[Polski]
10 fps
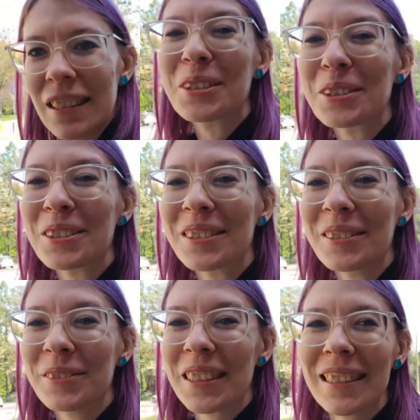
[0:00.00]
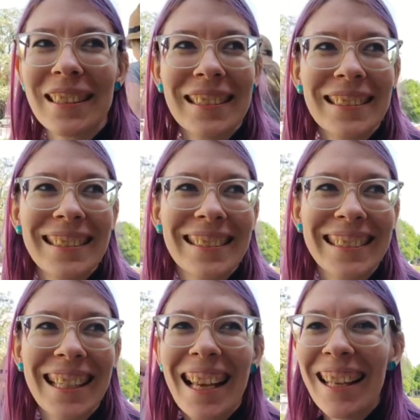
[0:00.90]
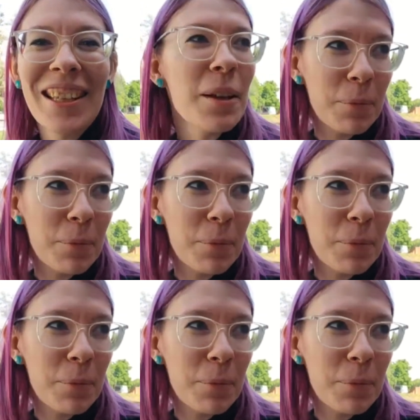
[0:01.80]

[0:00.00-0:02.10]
Mm, nie,